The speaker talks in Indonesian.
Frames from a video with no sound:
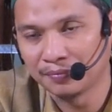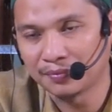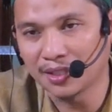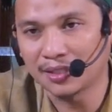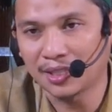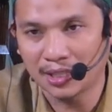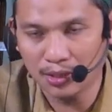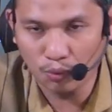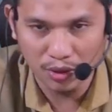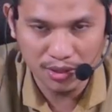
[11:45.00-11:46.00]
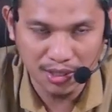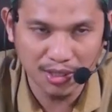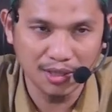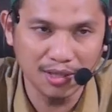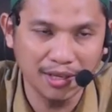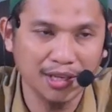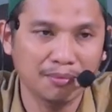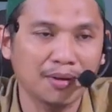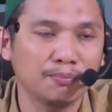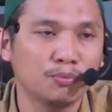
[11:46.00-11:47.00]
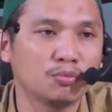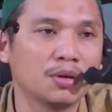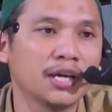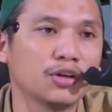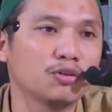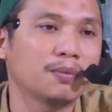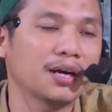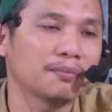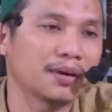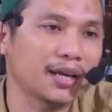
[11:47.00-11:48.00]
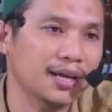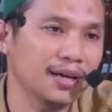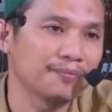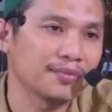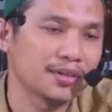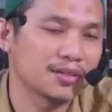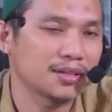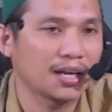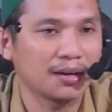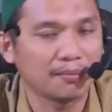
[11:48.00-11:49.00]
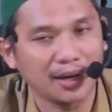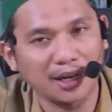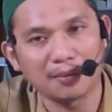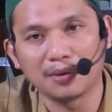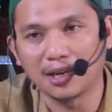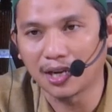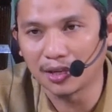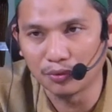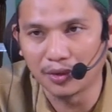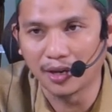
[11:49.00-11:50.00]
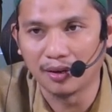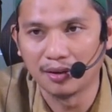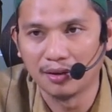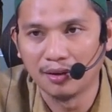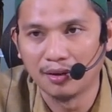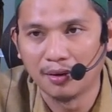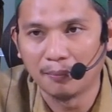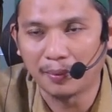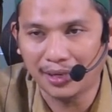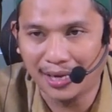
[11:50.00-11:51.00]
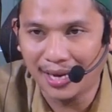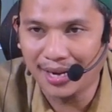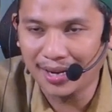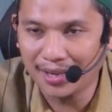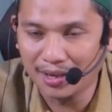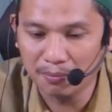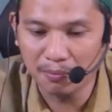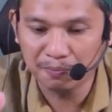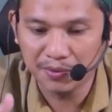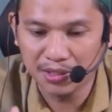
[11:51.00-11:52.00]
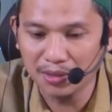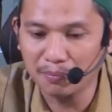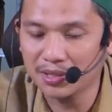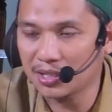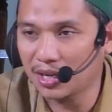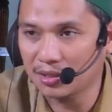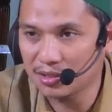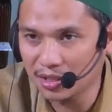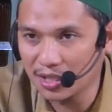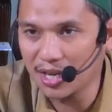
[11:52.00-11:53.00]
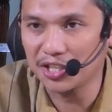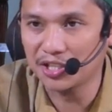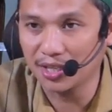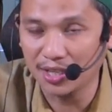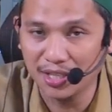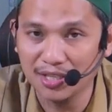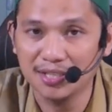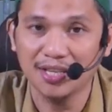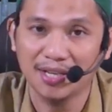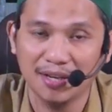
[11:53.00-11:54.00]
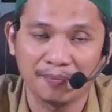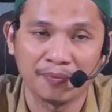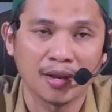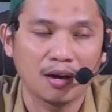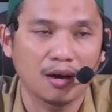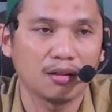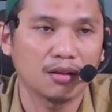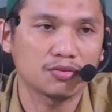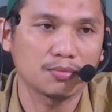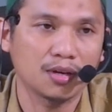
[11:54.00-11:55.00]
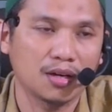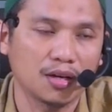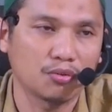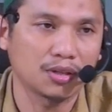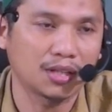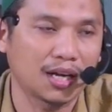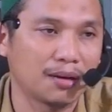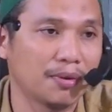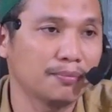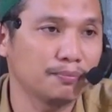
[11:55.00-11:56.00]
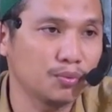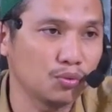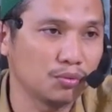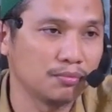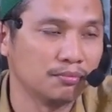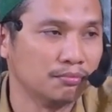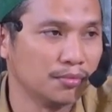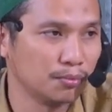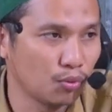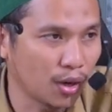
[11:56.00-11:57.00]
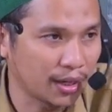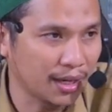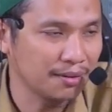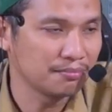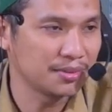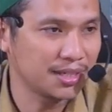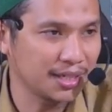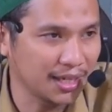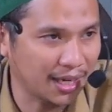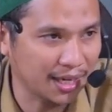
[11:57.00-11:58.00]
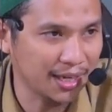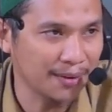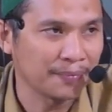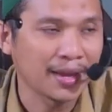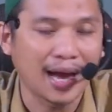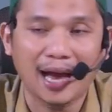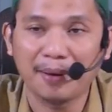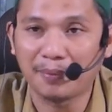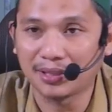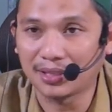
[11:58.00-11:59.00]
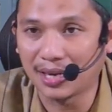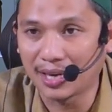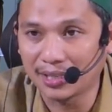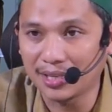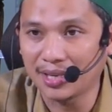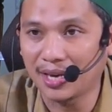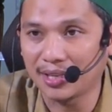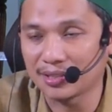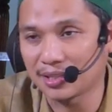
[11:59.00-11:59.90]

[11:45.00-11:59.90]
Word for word: tentang kekuasaan Allah yang mampu menghidupkan mereka setelah mereka meninggal dunia. Perkara yang sebesar sedahsyat ini saja Allah Subhanahu wa taala mampu membuatnya, menjadikannya apatah lagi hanya